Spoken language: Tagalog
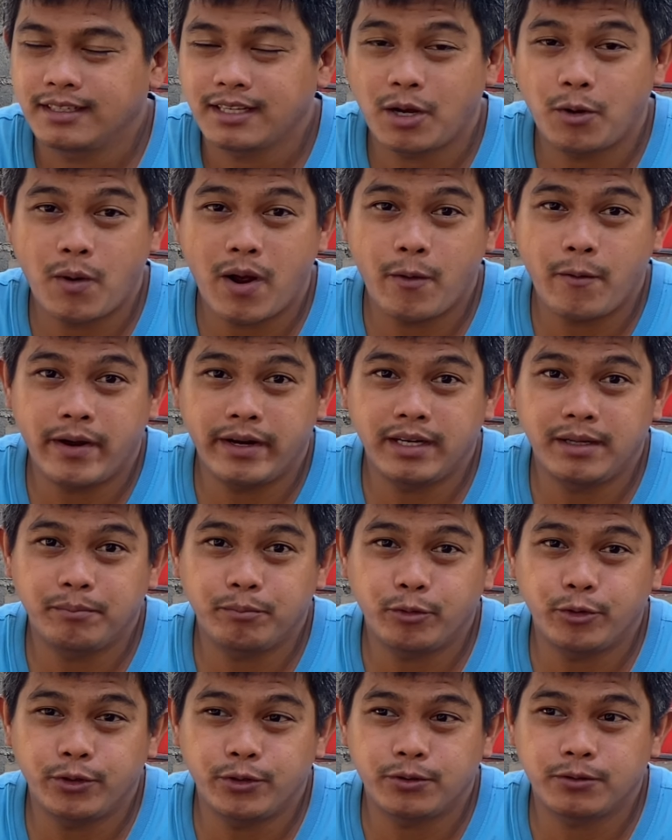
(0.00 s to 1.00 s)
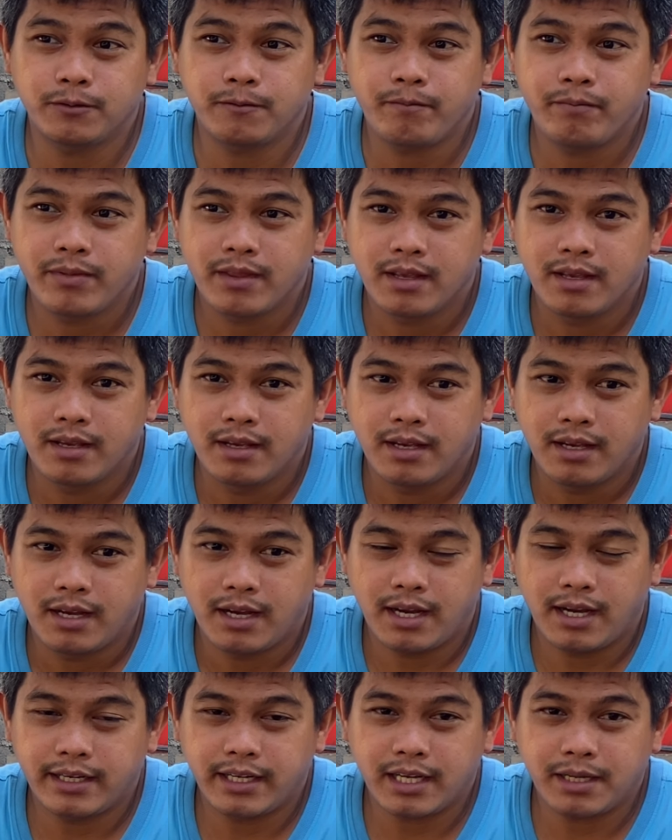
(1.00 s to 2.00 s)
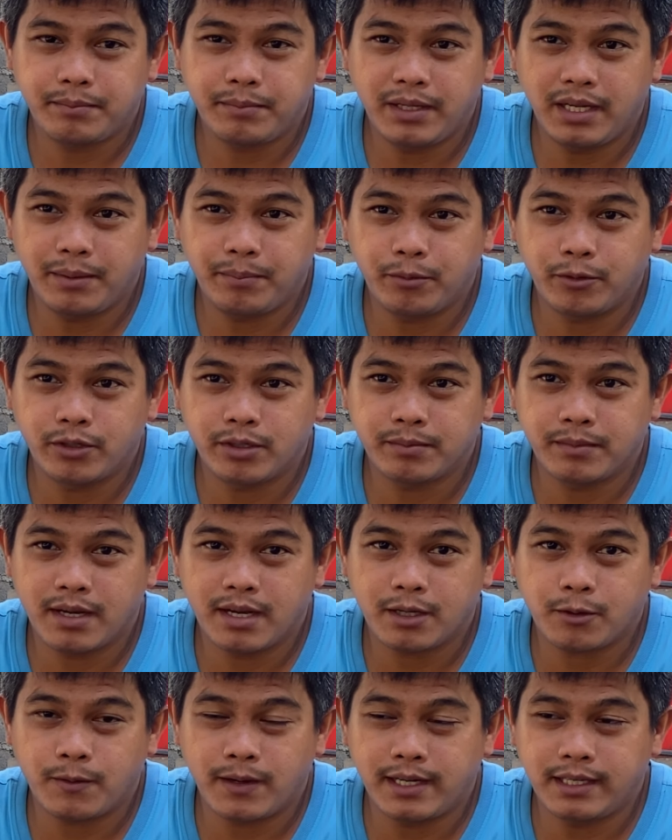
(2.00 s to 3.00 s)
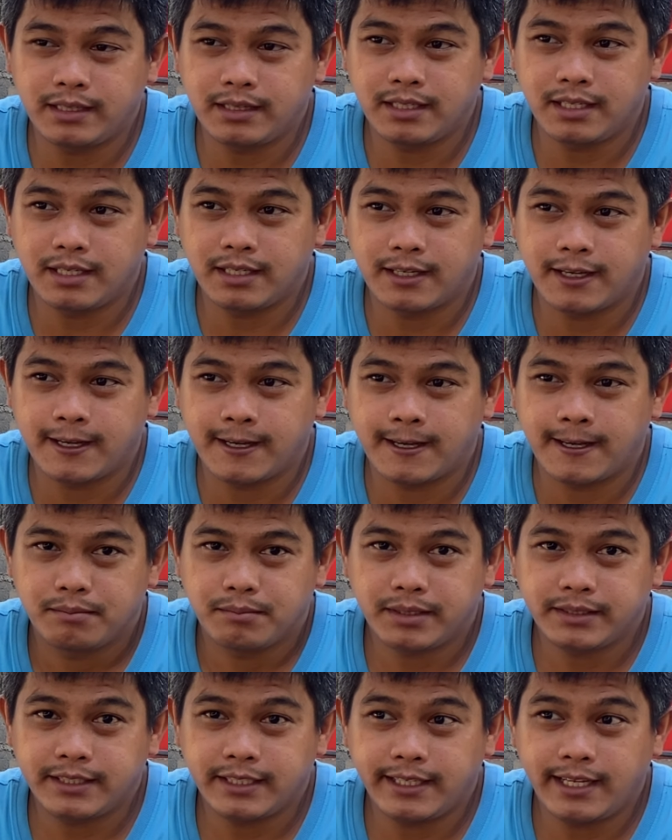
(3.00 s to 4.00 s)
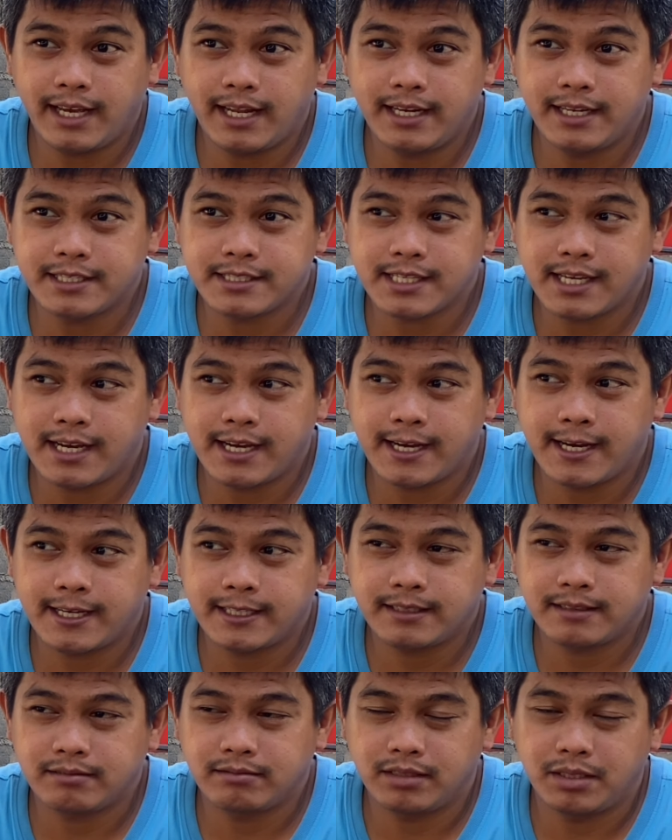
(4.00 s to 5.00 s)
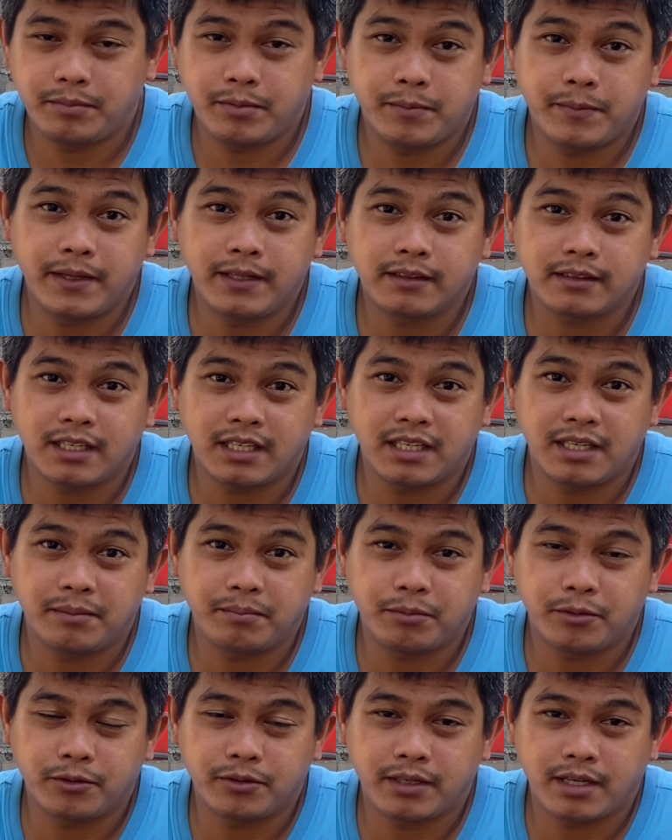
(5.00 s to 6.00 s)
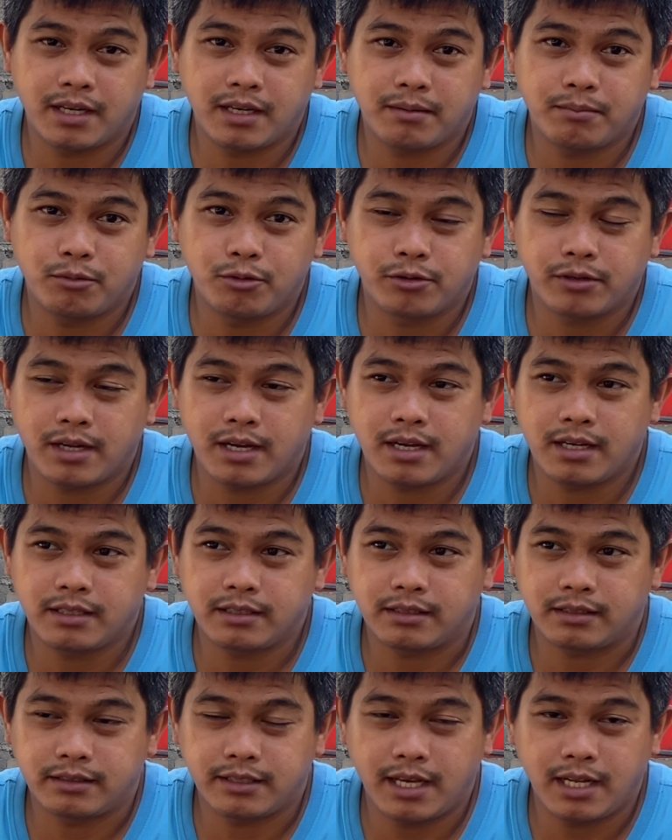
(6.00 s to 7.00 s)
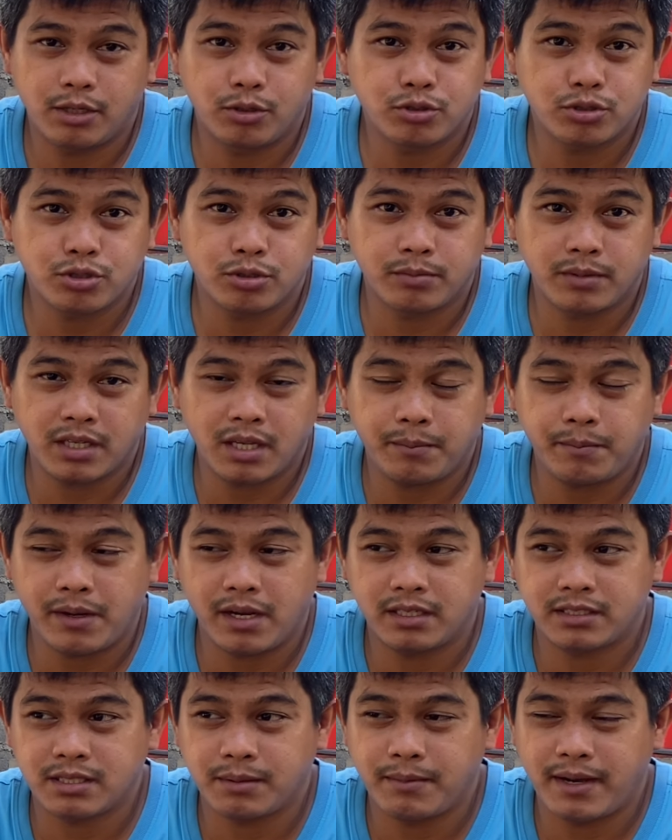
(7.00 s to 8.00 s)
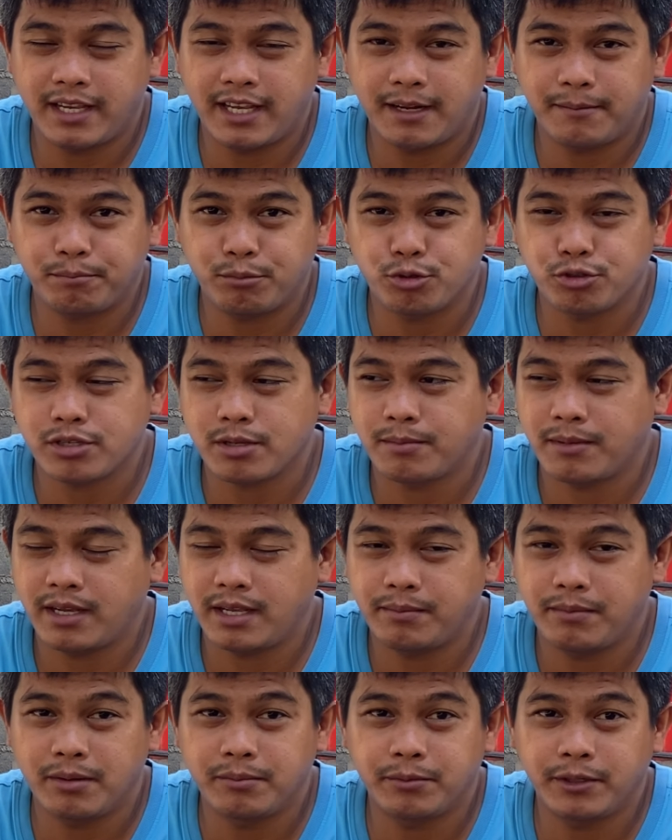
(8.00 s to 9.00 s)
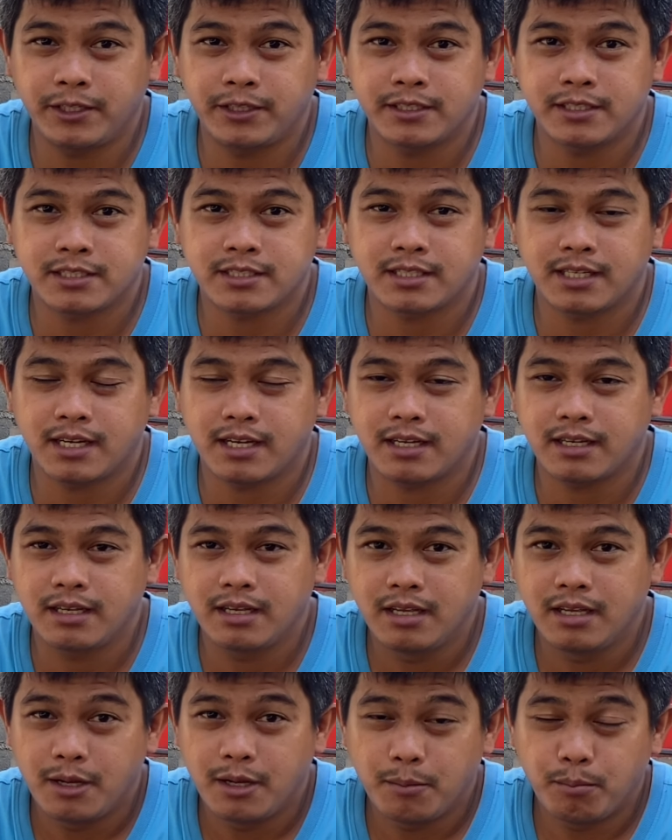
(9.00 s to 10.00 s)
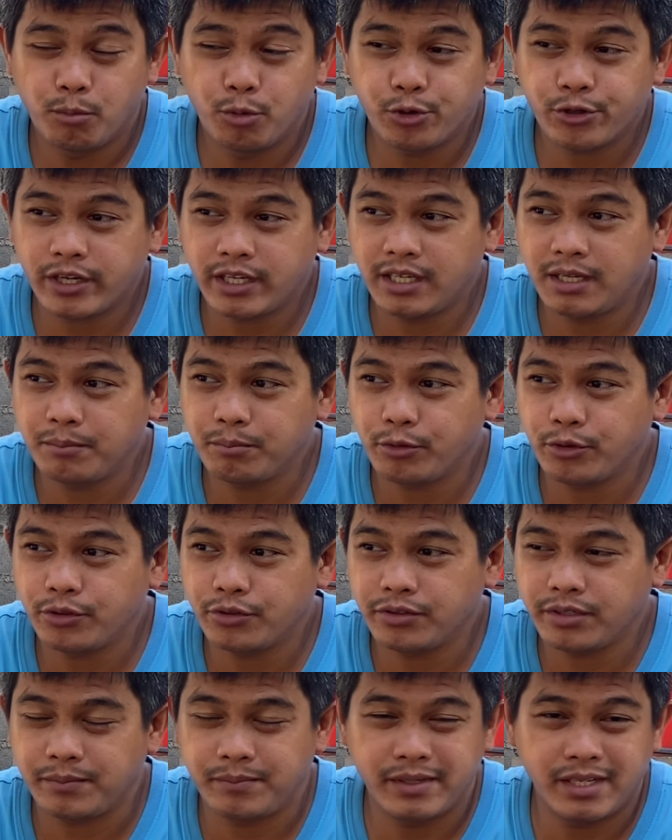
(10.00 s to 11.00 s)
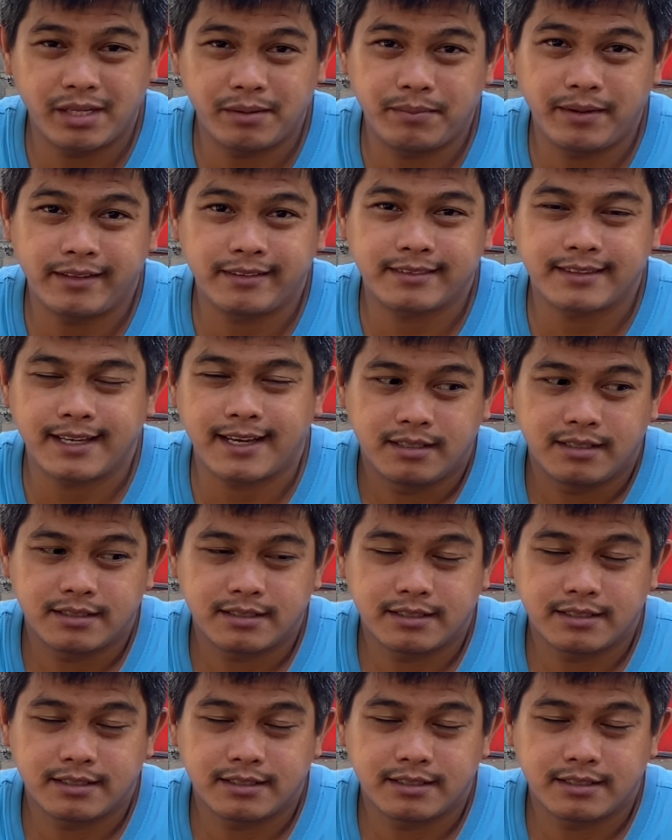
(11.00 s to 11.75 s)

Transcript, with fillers: Kawawa din po yung uh, nakabili po ng mga quality na materialis at ibibenta din po ng mura dahil gustong makipagsabayan po sa mga ibang breeders na mura din po yung ibinebenta.